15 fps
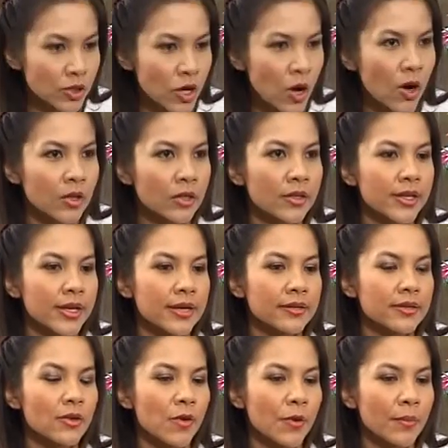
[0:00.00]
ทชตอนนี้
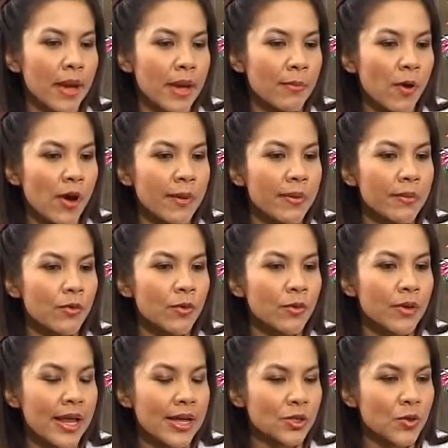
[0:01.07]
ซึ่งกฎหมายบอกให้เป็นผู้
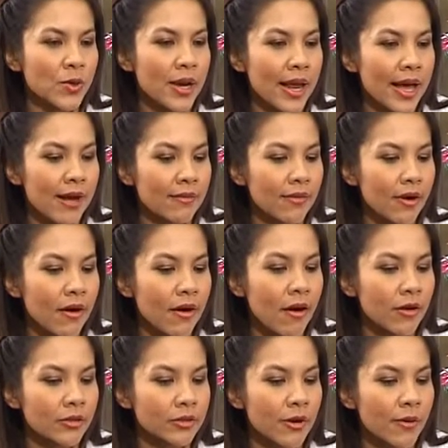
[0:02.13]
ดูแลชั่วคราวแล้วก็
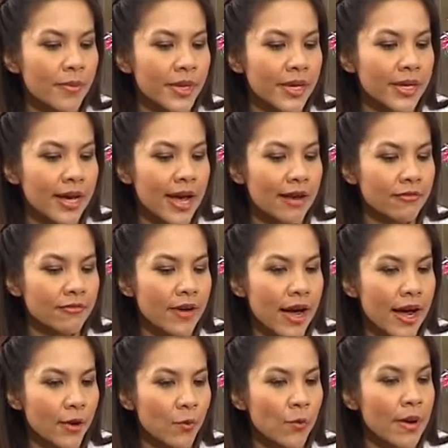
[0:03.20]
เขาต้องมีการฟั
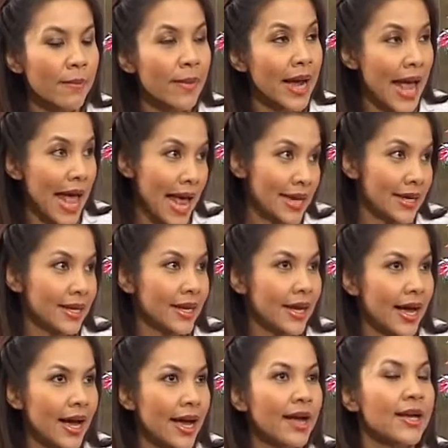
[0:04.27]
งอนุกรรมการเนี่ย
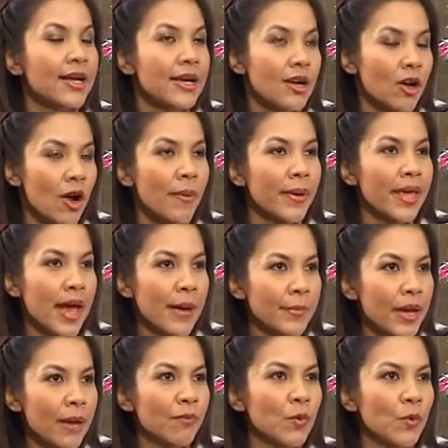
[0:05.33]
นะคะก็พยายาม
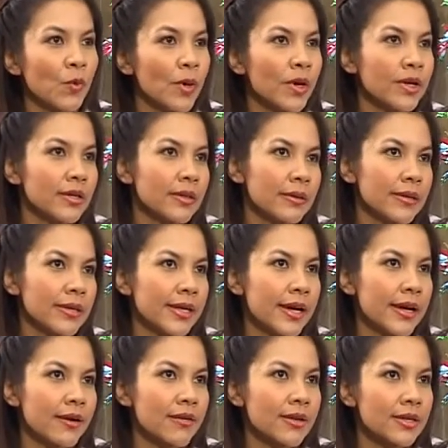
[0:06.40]
ทำอยู่ก็คือตอน
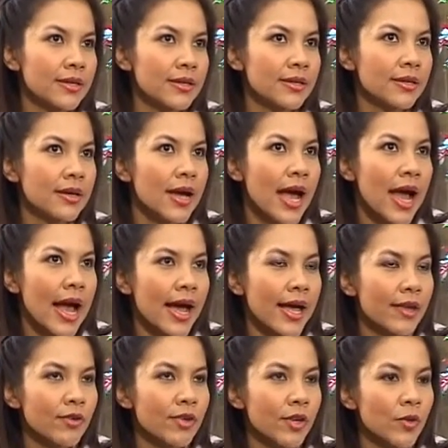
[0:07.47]
นี้ก็คือให้
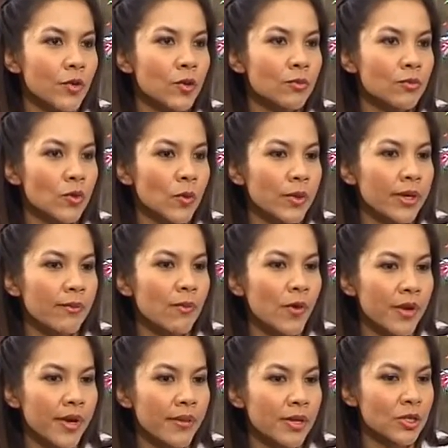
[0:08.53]
วิทยุชุมชนทั้งหม
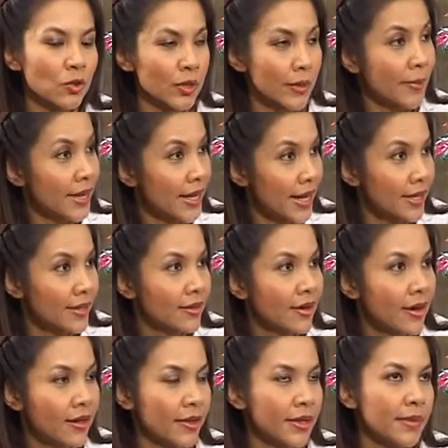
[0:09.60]
ดยมาจดทะเบียน
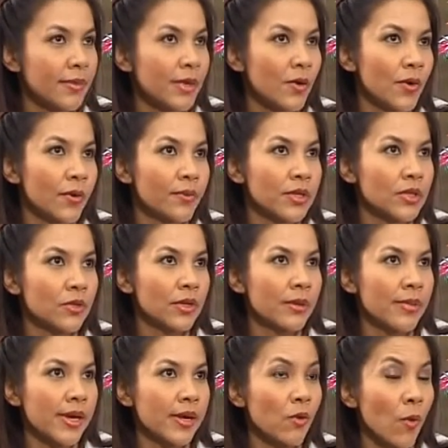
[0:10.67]
แล้วตอนนี้มีคนมาจด
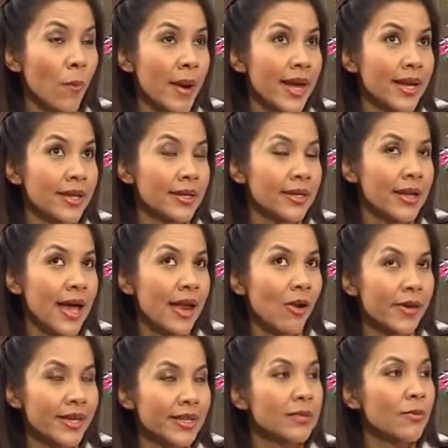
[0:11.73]
ทะเบียน
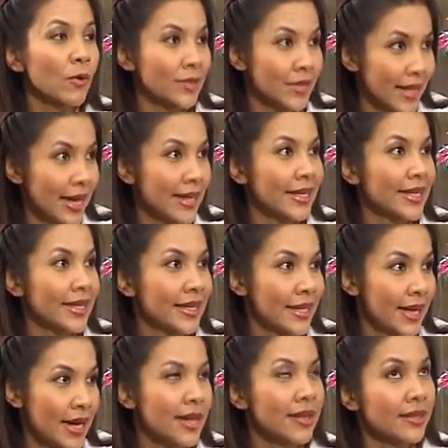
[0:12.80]
6,526 สถานี
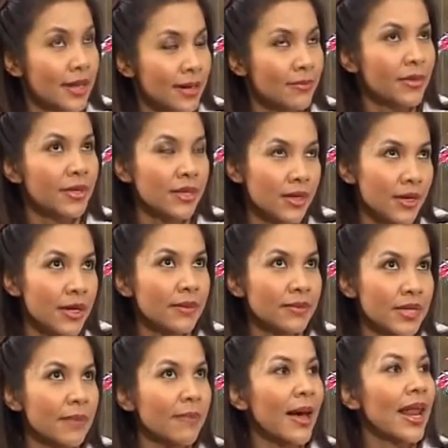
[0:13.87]
นะเเกือบ
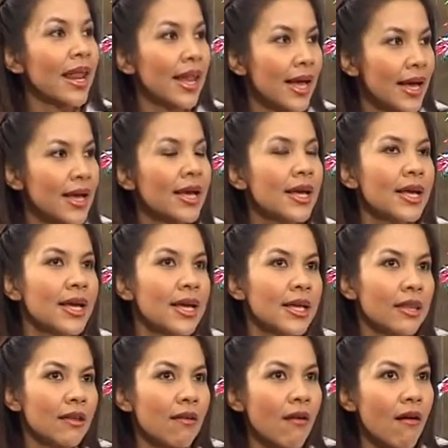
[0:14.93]
กือบ 7,000แล้ว
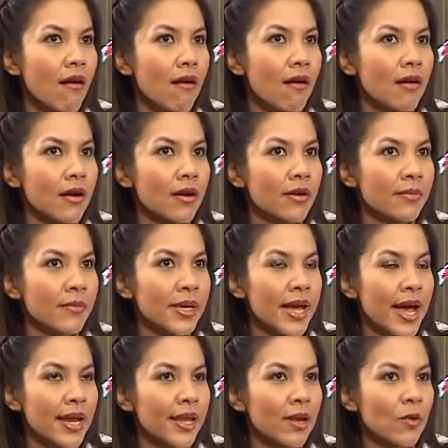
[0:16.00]
แล้วก็มี
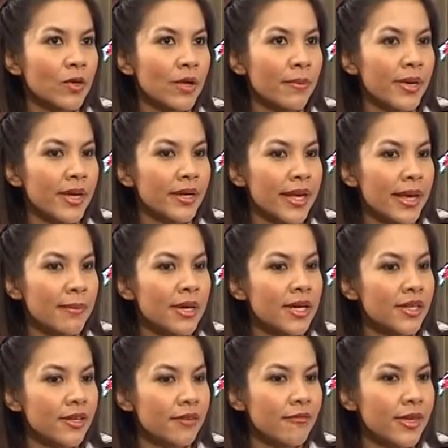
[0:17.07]
การให้ลงทะเบียนเคเบิ
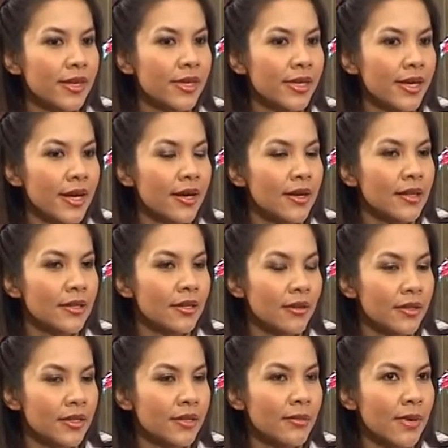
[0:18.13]
ลทีวีเนี่ย ต
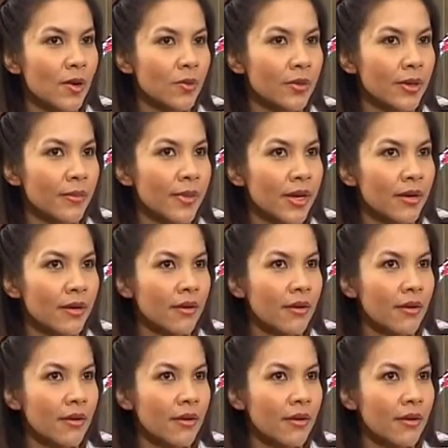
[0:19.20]
อนนี้มาลงทะเบียน